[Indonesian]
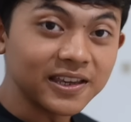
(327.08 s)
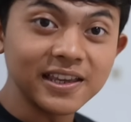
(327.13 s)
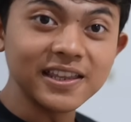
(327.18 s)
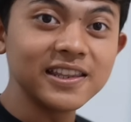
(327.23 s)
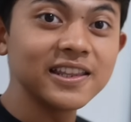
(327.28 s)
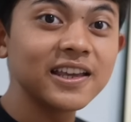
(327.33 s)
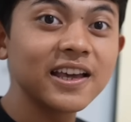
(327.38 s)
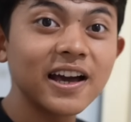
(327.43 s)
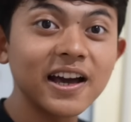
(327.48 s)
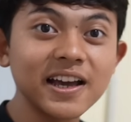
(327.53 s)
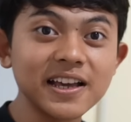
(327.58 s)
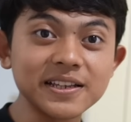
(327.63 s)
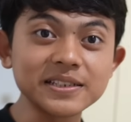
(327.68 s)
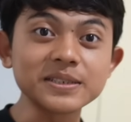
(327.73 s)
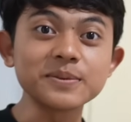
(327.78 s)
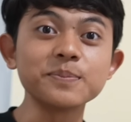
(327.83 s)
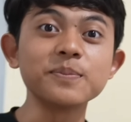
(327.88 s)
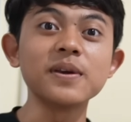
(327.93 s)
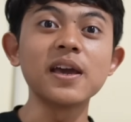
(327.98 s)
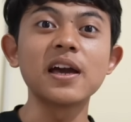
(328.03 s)
Ini
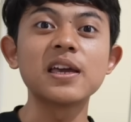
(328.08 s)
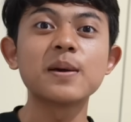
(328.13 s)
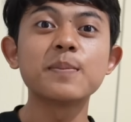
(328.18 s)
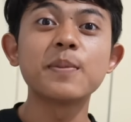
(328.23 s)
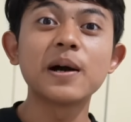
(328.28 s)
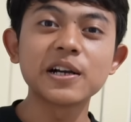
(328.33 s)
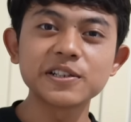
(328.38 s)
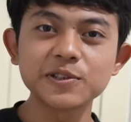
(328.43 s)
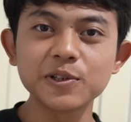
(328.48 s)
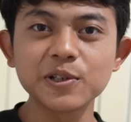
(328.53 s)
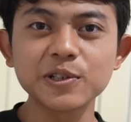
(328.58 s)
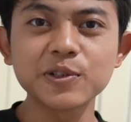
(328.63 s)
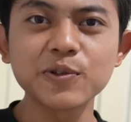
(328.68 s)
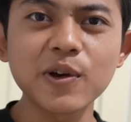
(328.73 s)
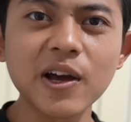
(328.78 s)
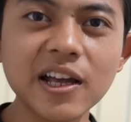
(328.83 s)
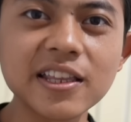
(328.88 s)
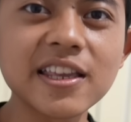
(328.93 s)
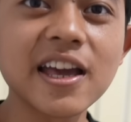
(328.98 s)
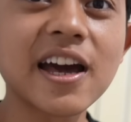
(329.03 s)
guys, mie ayam bakso
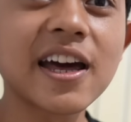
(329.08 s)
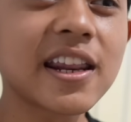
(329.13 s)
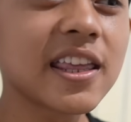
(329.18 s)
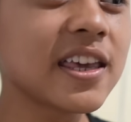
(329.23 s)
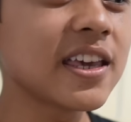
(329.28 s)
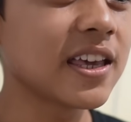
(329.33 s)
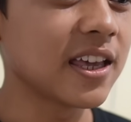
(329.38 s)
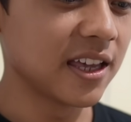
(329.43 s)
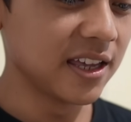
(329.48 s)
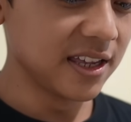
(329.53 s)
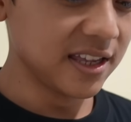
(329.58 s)
kesukaan nyari